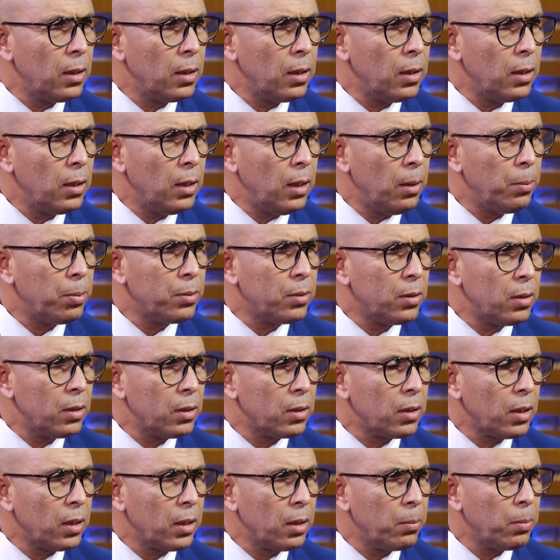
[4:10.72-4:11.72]
لعبت
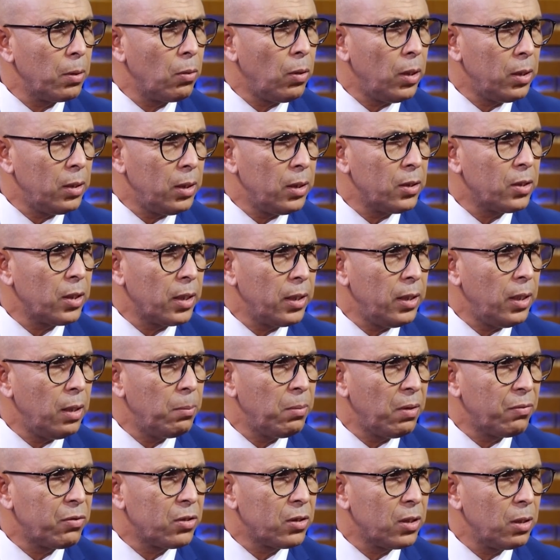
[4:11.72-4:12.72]
تقريبا واحد 20
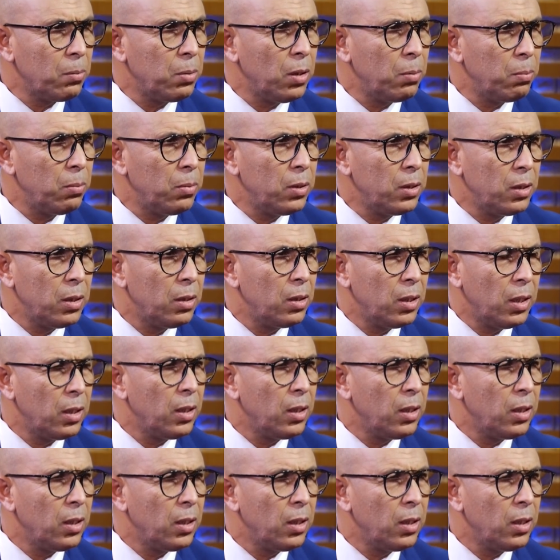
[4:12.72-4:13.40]
عام في الشباب هي